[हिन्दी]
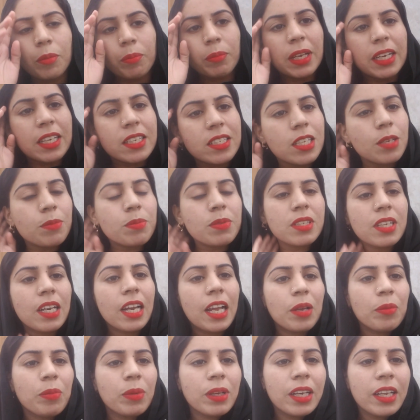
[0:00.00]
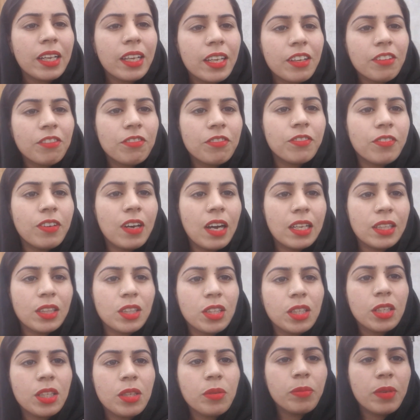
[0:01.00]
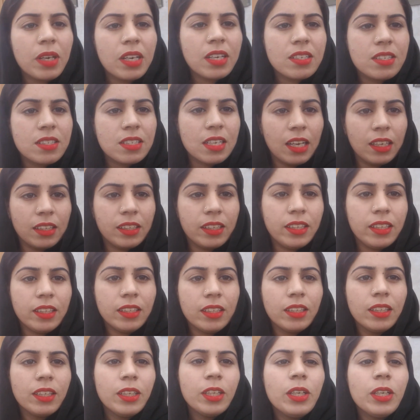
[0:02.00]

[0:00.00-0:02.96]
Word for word: मेरी सब्सक्राइबर हैं फ़ातिमा जाकिर